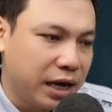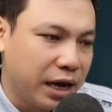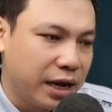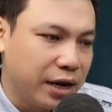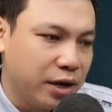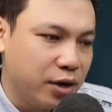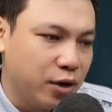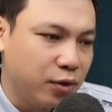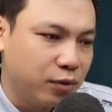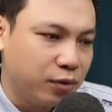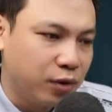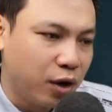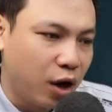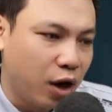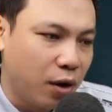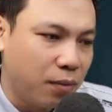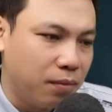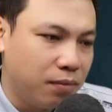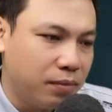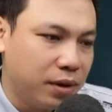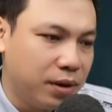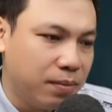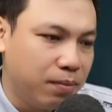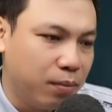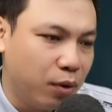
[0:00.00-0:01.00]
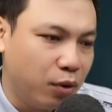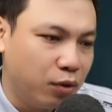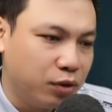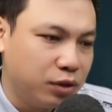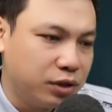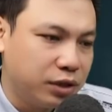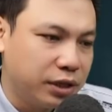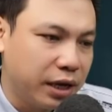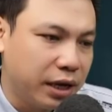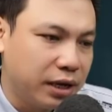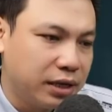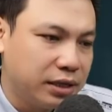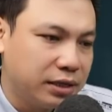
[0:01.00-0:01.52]
Đúng lúc đó thằng
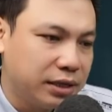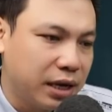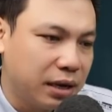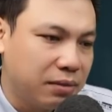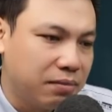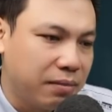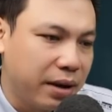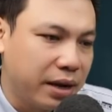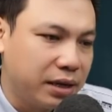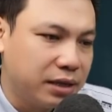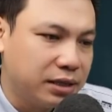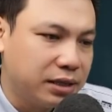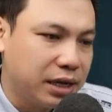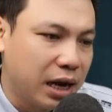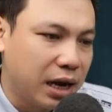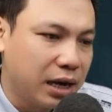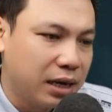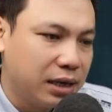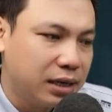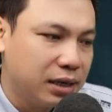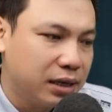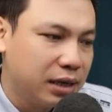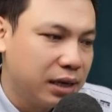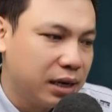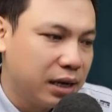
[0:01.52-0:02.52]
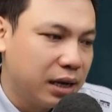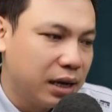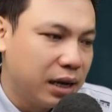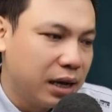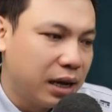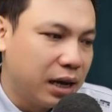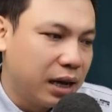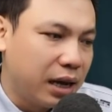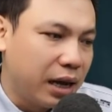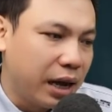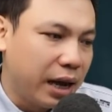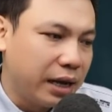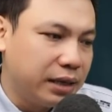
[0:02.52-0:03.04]
cu ngồi trên giường lại cười khúc
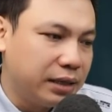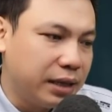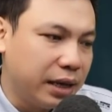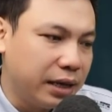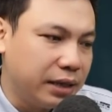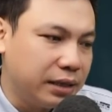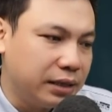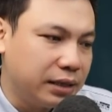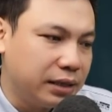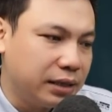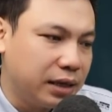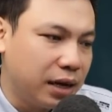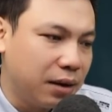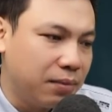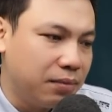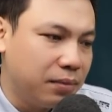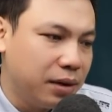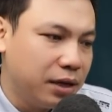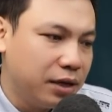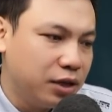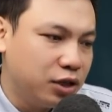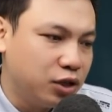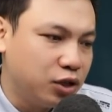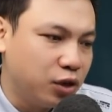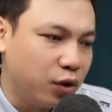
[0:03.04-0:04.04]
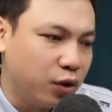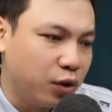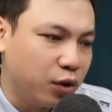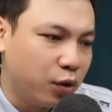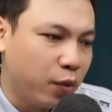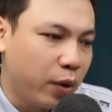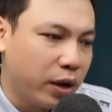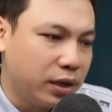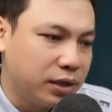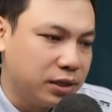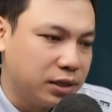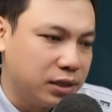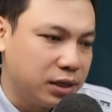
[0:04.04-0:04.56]
khích, xem chừng vô cùng khoái
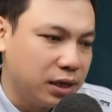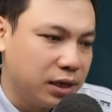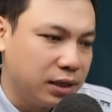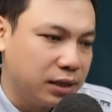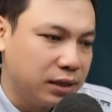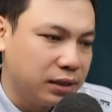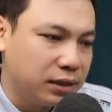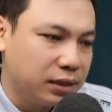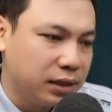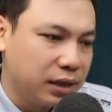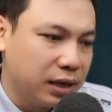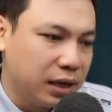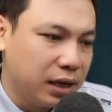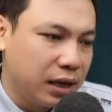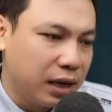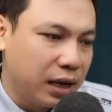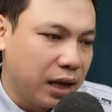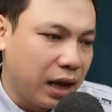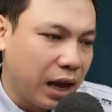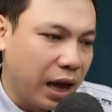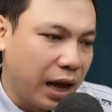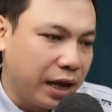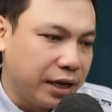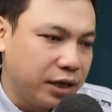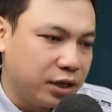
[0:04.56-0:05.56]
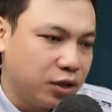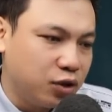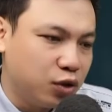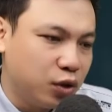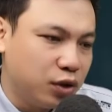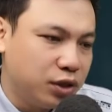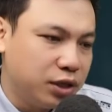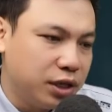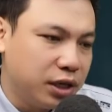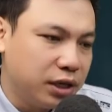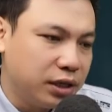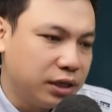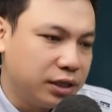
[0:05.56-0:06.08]
chí. Bà chợt
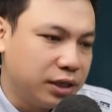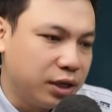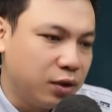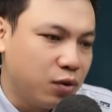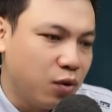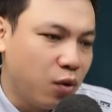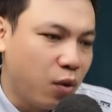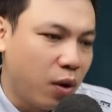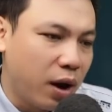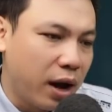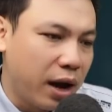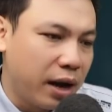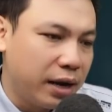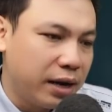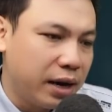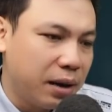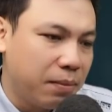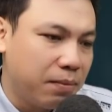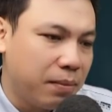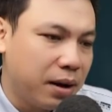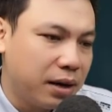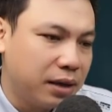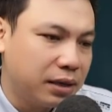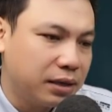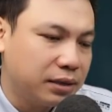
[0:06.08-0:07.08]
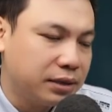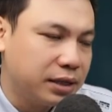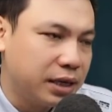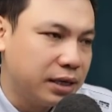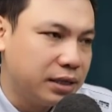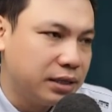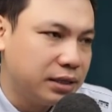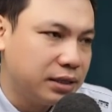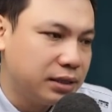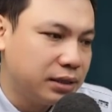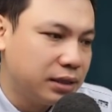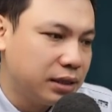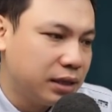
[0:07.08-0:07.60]
nhớ đến những lời nói kỳ
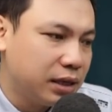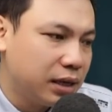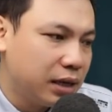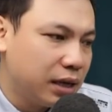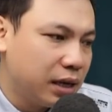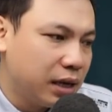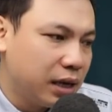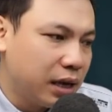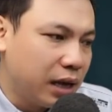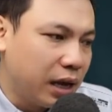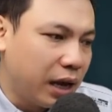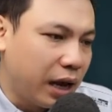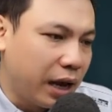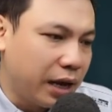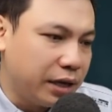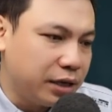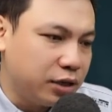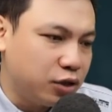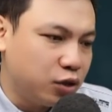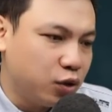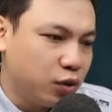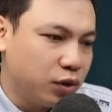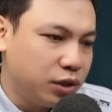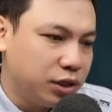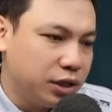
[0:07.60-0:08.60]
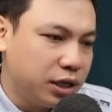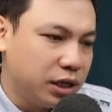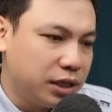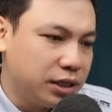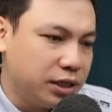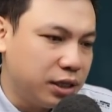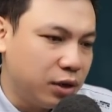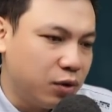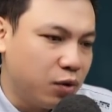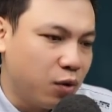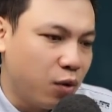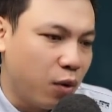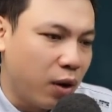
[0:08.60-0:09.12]
quái của ông đạo sĩ hôm nọ,
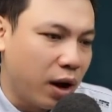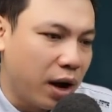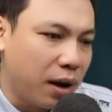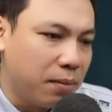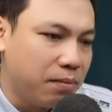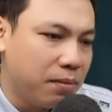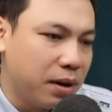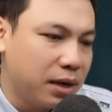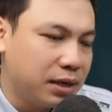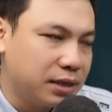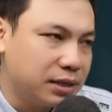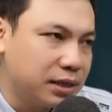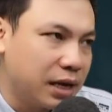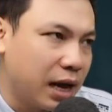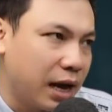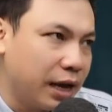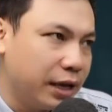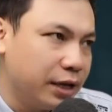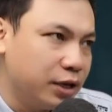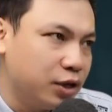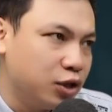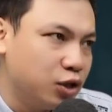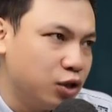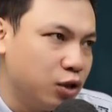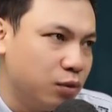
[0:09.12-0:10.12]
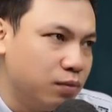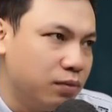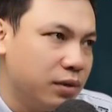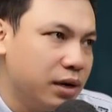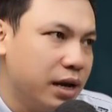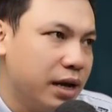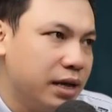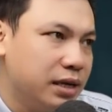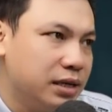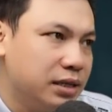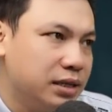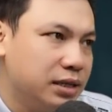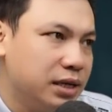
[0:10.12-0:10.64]
trong lòng cực kỳ bất
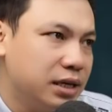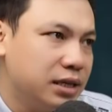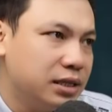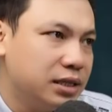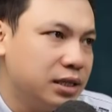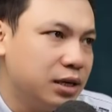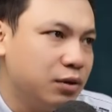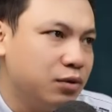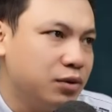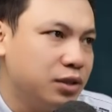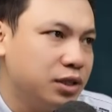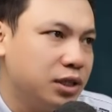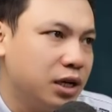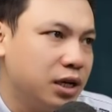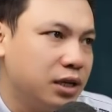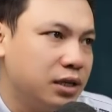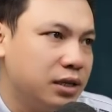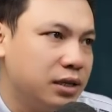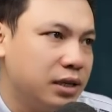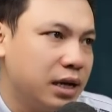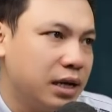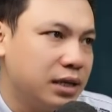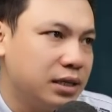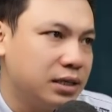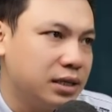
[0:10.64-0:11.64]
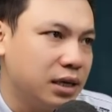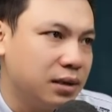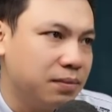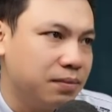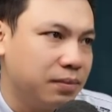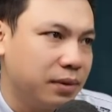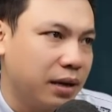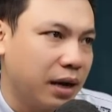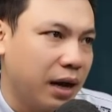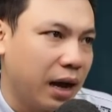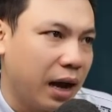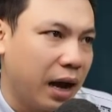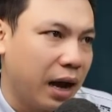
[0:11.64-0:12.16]
an. Liệu rằng có
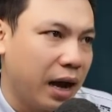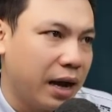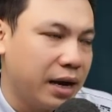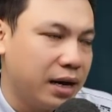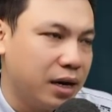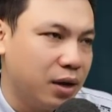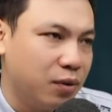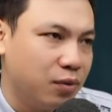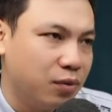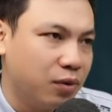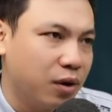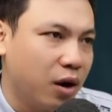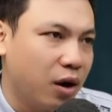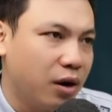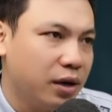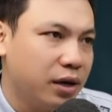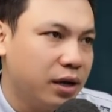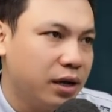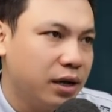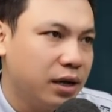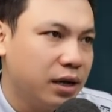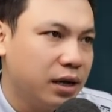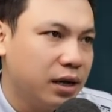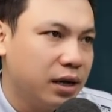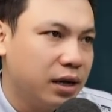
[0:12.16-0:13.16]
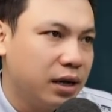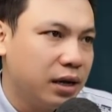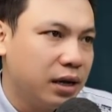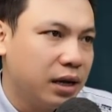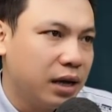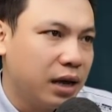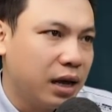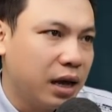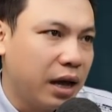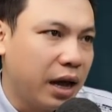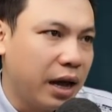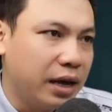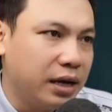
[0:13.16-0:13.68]
phải chính đứa trẻ này đã ra
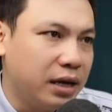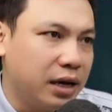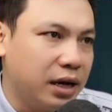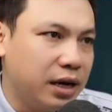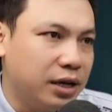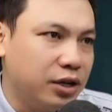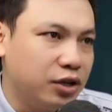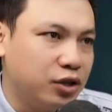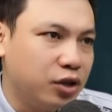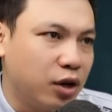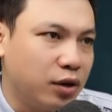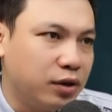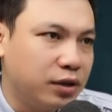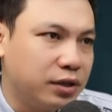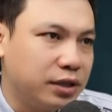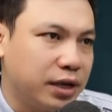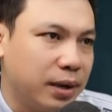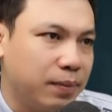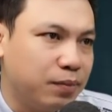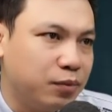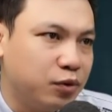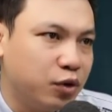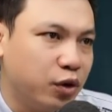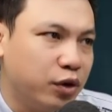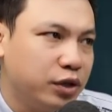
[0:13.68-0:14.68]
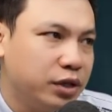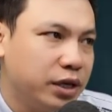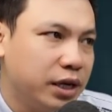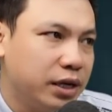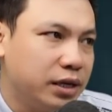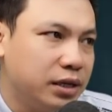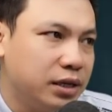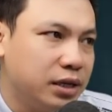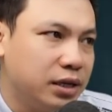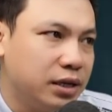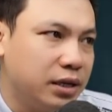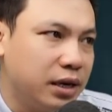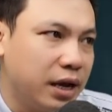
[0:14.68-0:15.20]
tay sát hại mọi người?
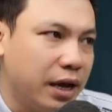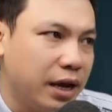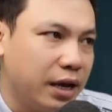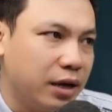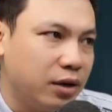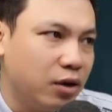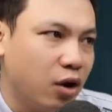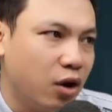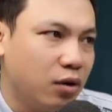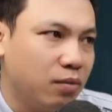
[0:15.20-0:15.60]
Nhưng sao nó có